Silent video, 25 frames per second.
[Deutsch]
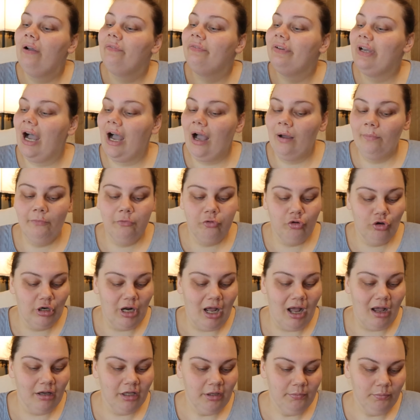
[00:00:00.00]
Wir haben
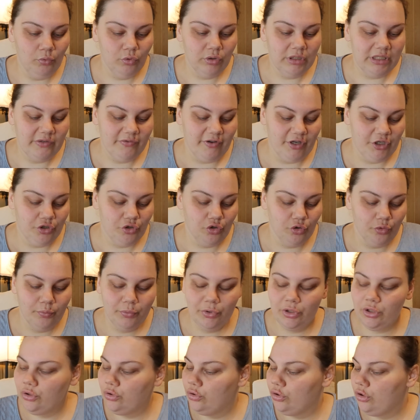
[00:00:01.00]
von Haribo zwei Stück
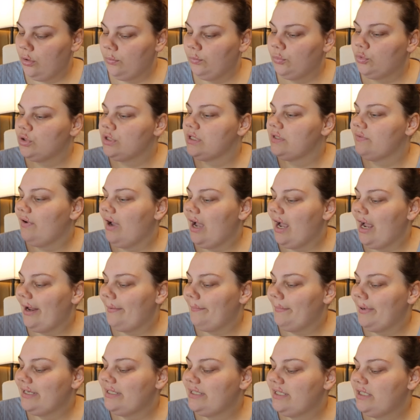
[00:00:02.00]
mitgenommen und zwar
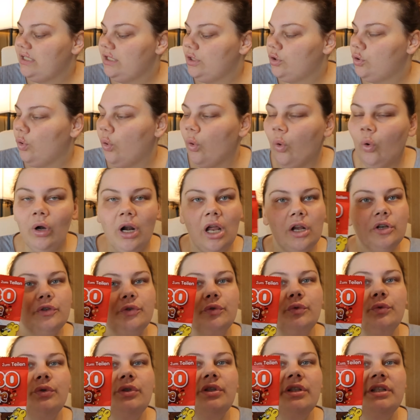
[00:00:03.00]
einmal die
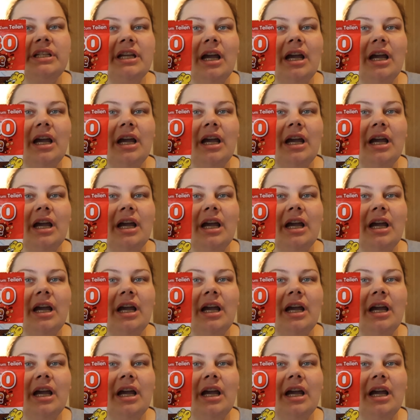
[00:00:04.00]
Cola-Tüte.